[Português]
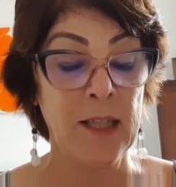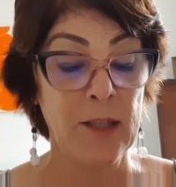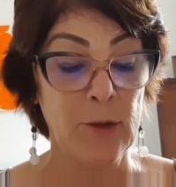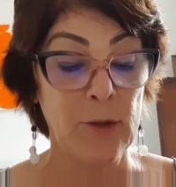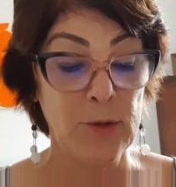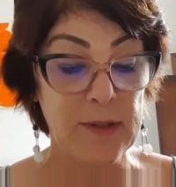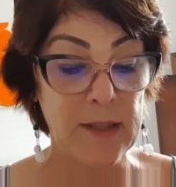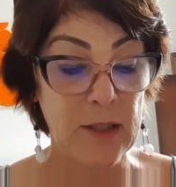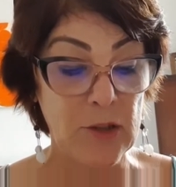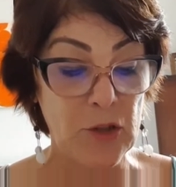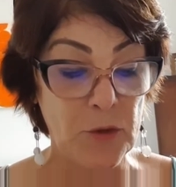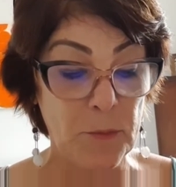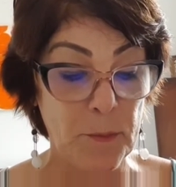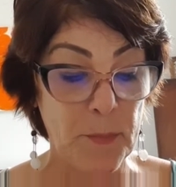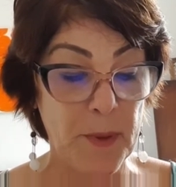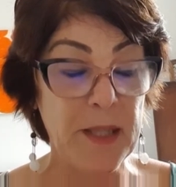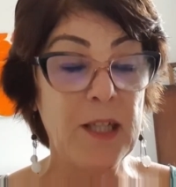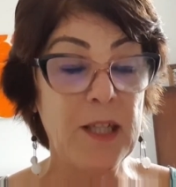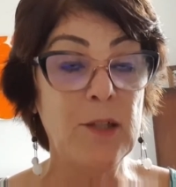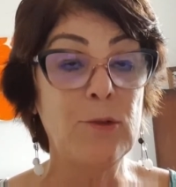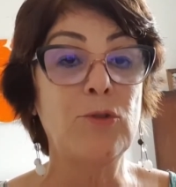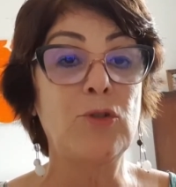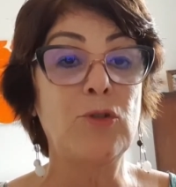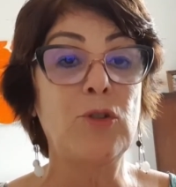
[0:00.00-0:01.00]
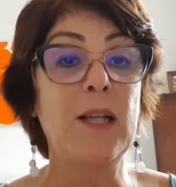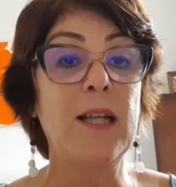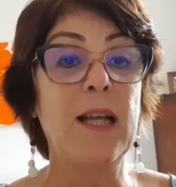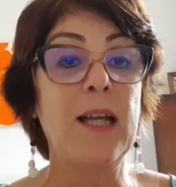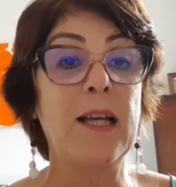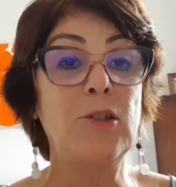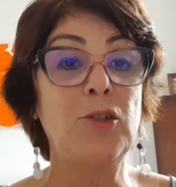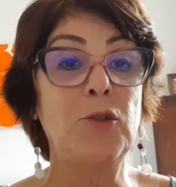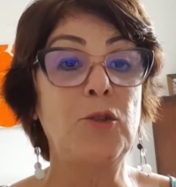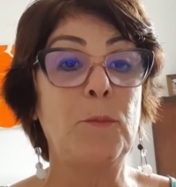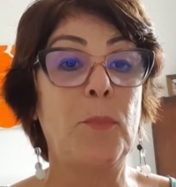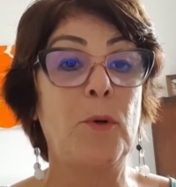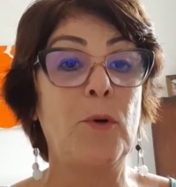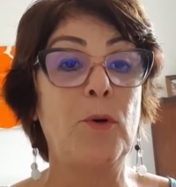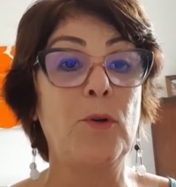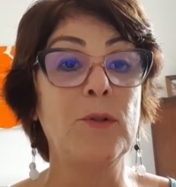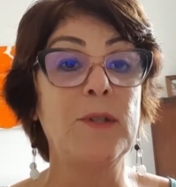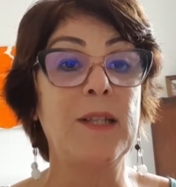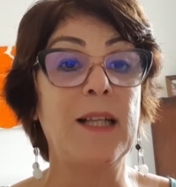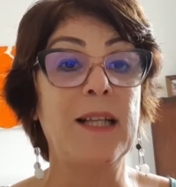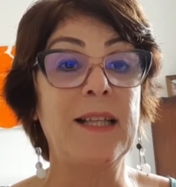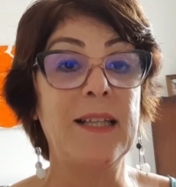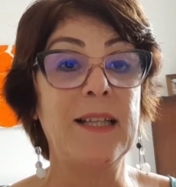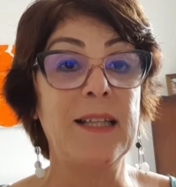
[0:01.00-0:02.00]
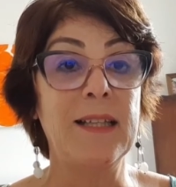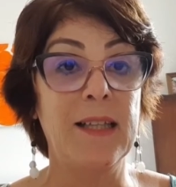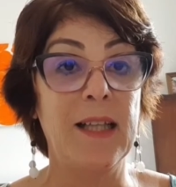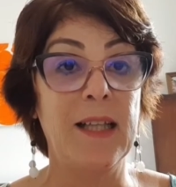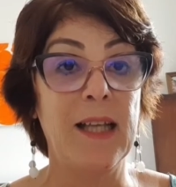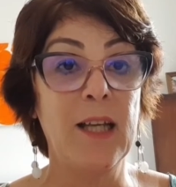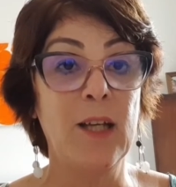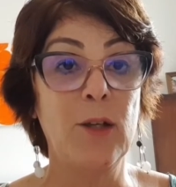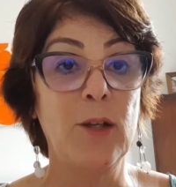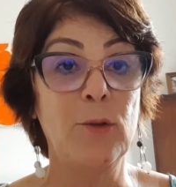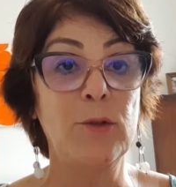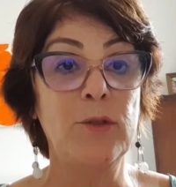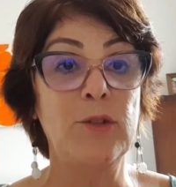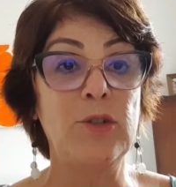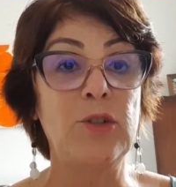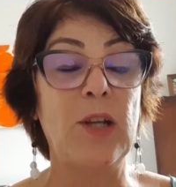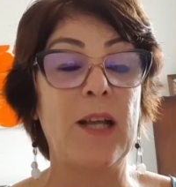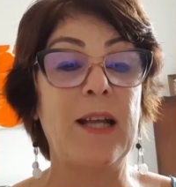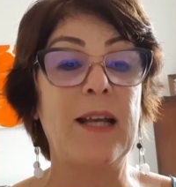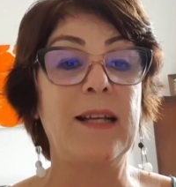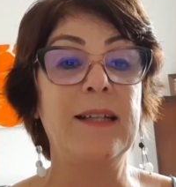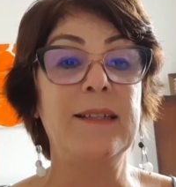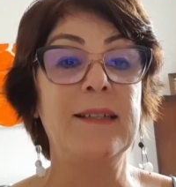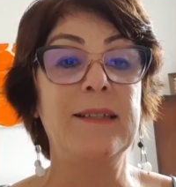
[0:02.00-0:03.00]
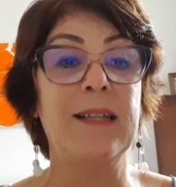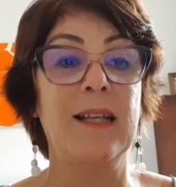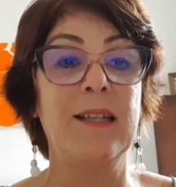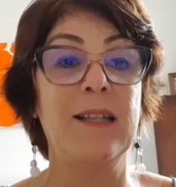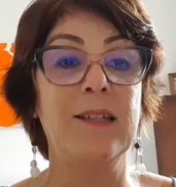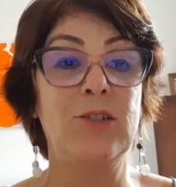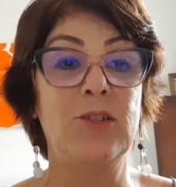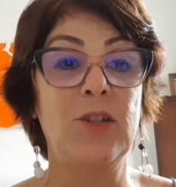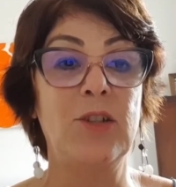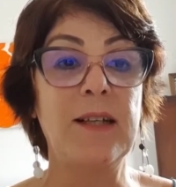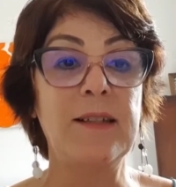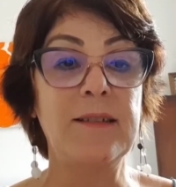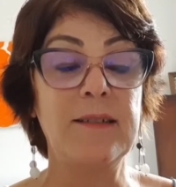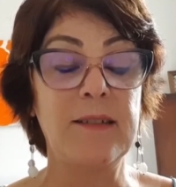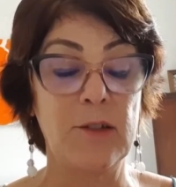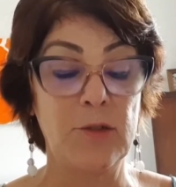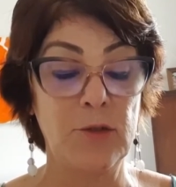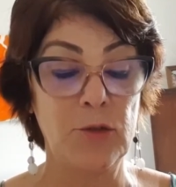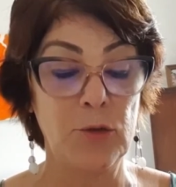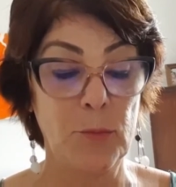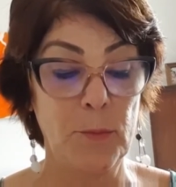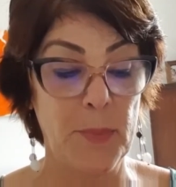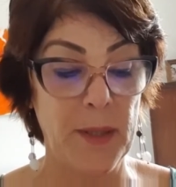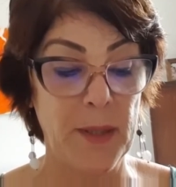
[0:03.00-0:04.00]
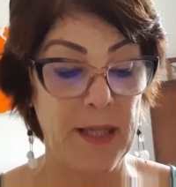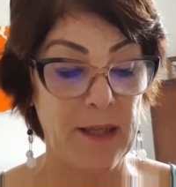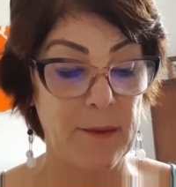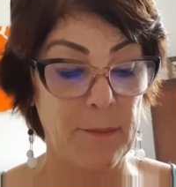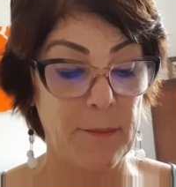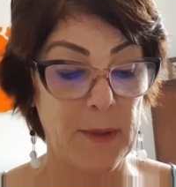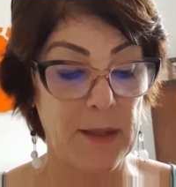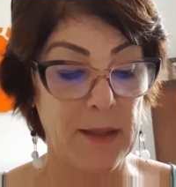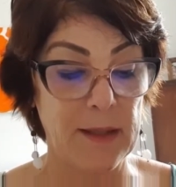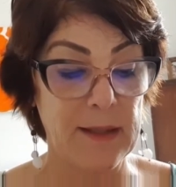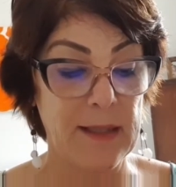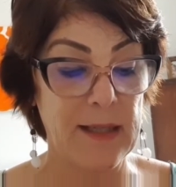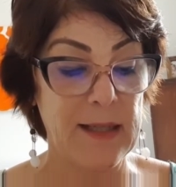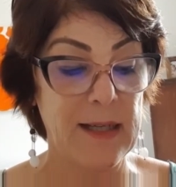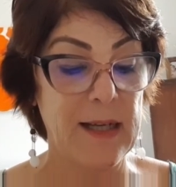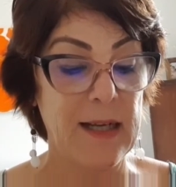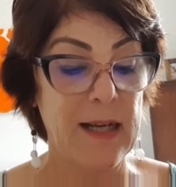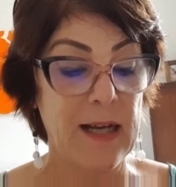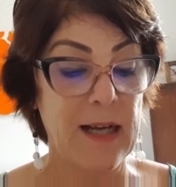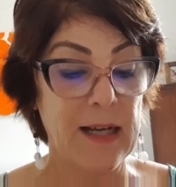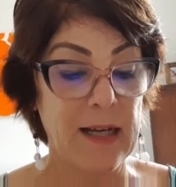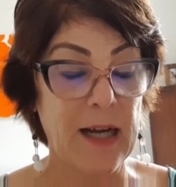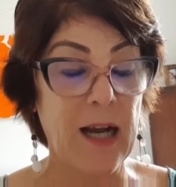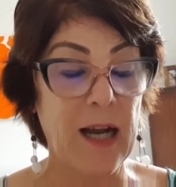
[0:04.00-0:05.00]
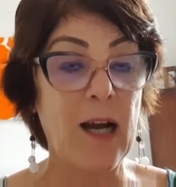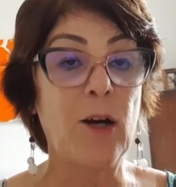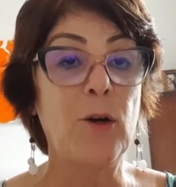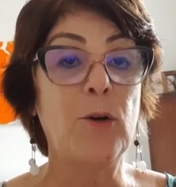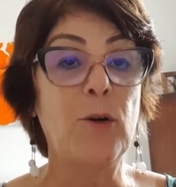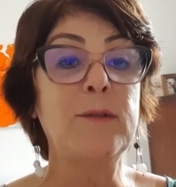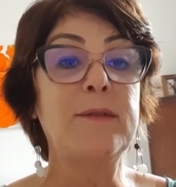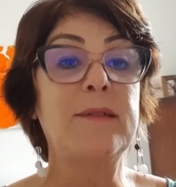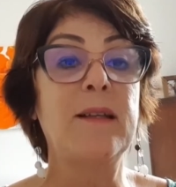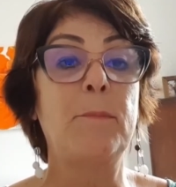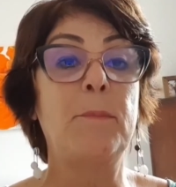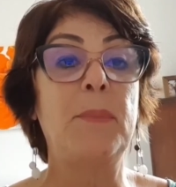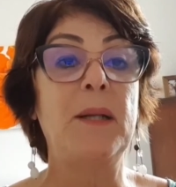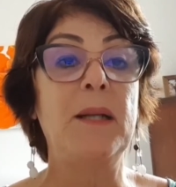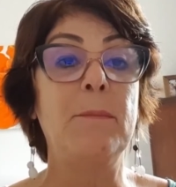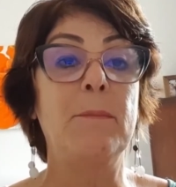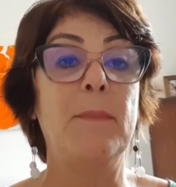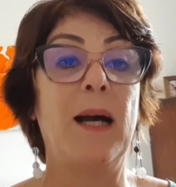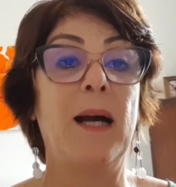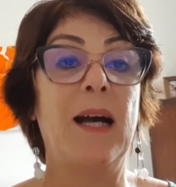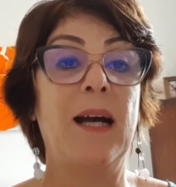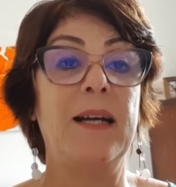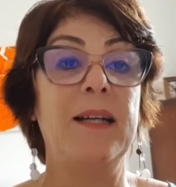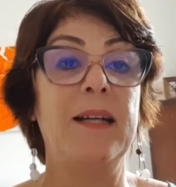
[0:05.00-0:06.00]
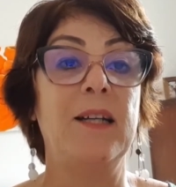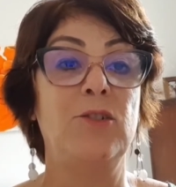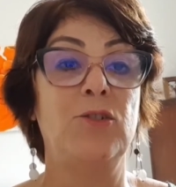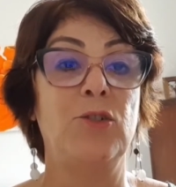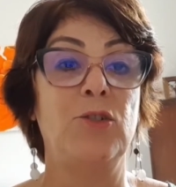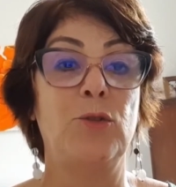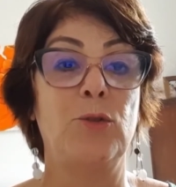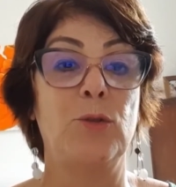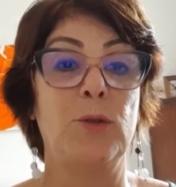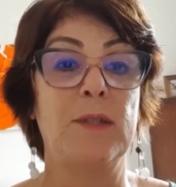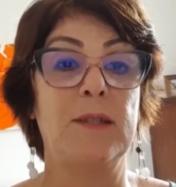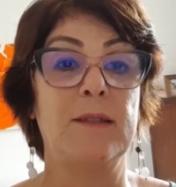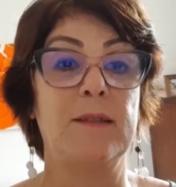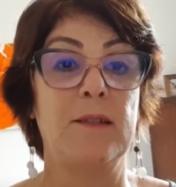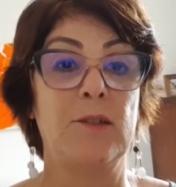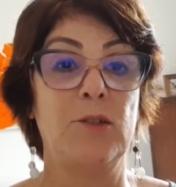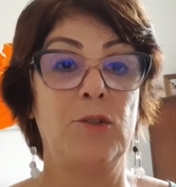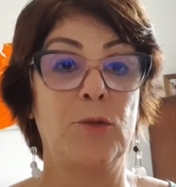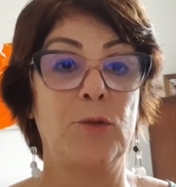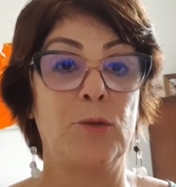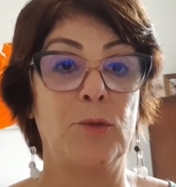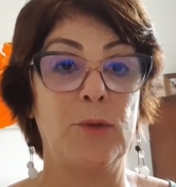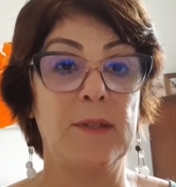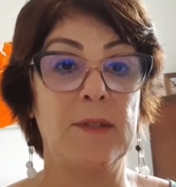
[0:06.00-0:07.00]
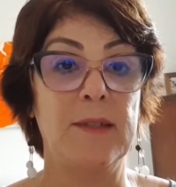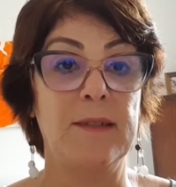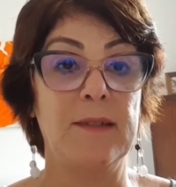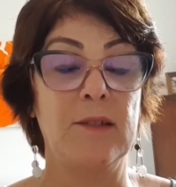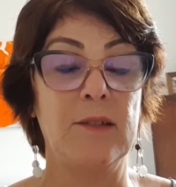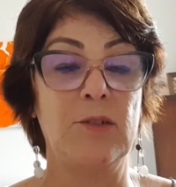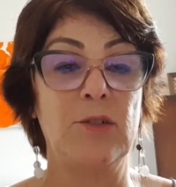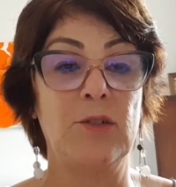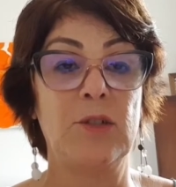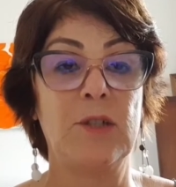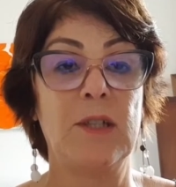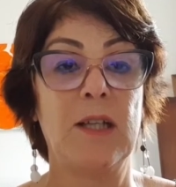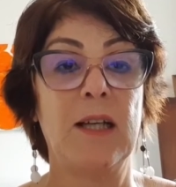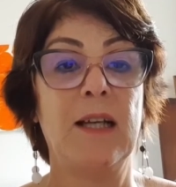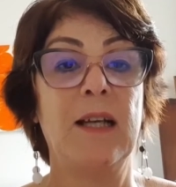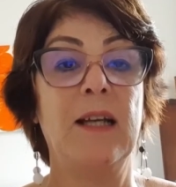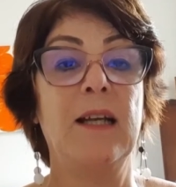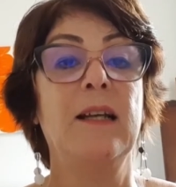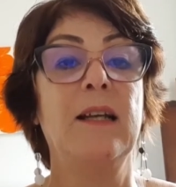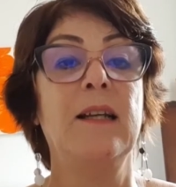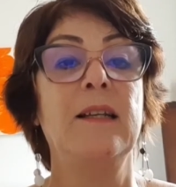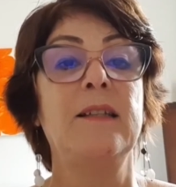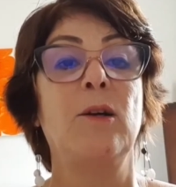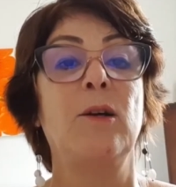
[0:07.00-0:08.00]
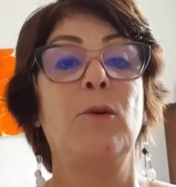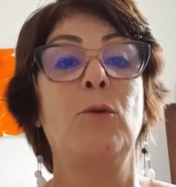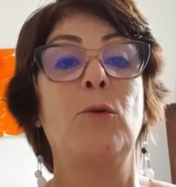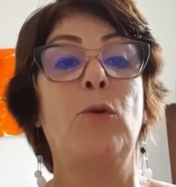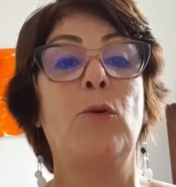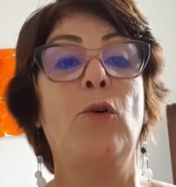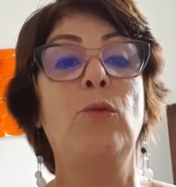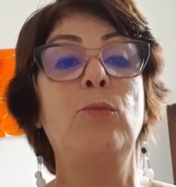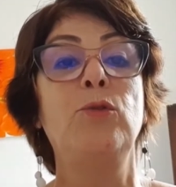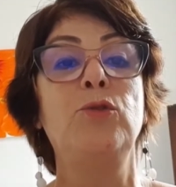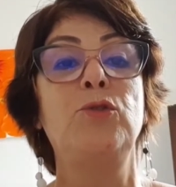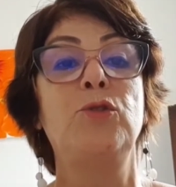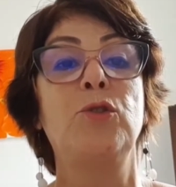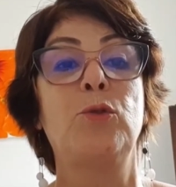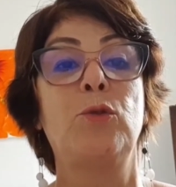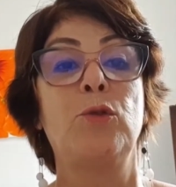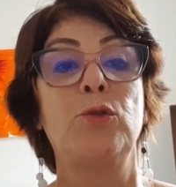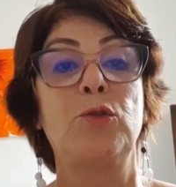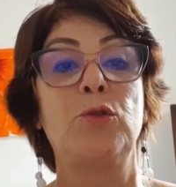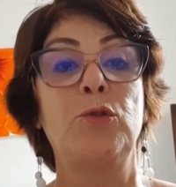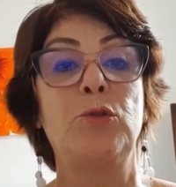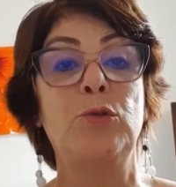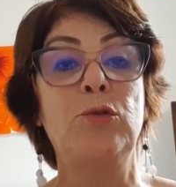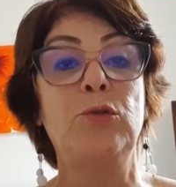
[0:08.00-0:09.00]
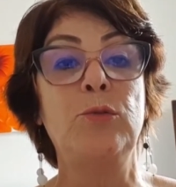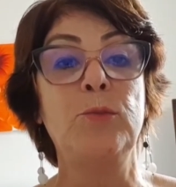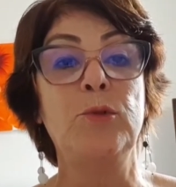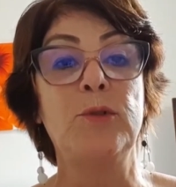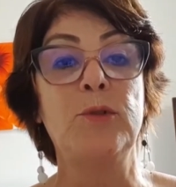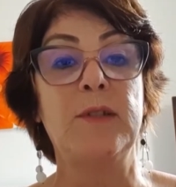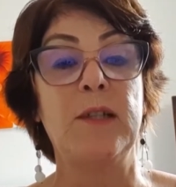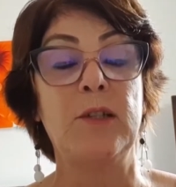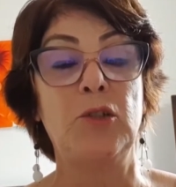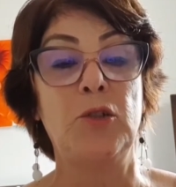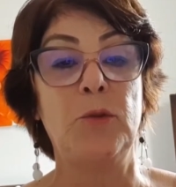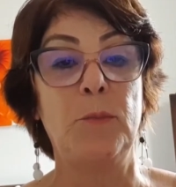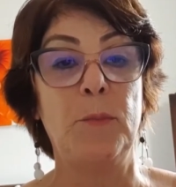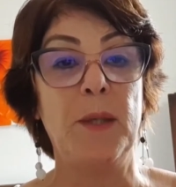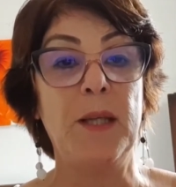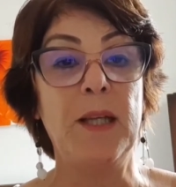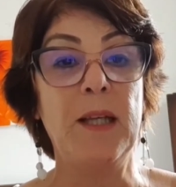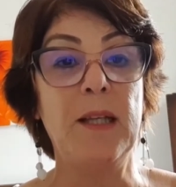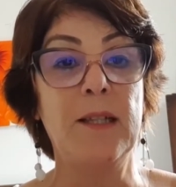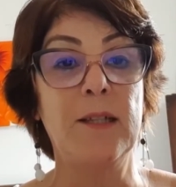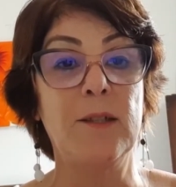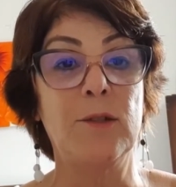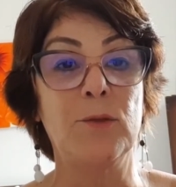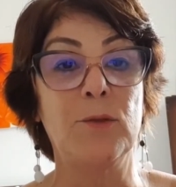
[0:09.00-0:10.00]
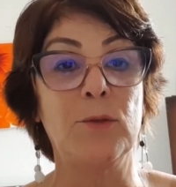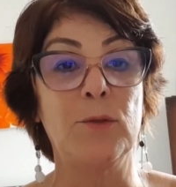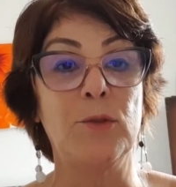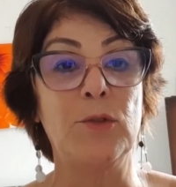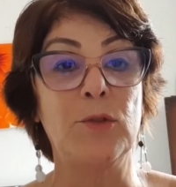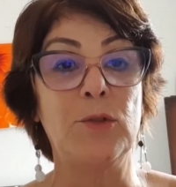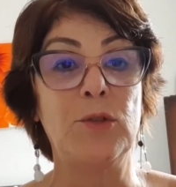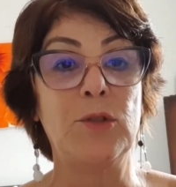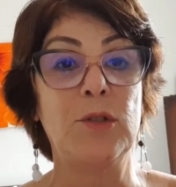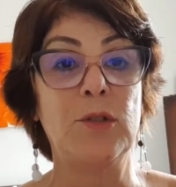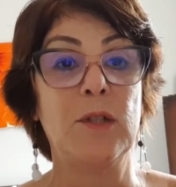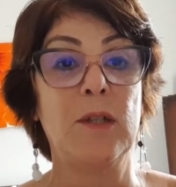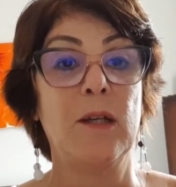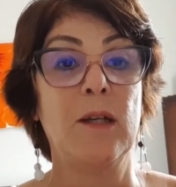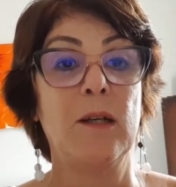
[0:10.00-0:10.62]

E os espíritos lhe respondem que Deus é a inteligência suprema, causa primária de todas as coisas. Então, como de costume, os espíritos,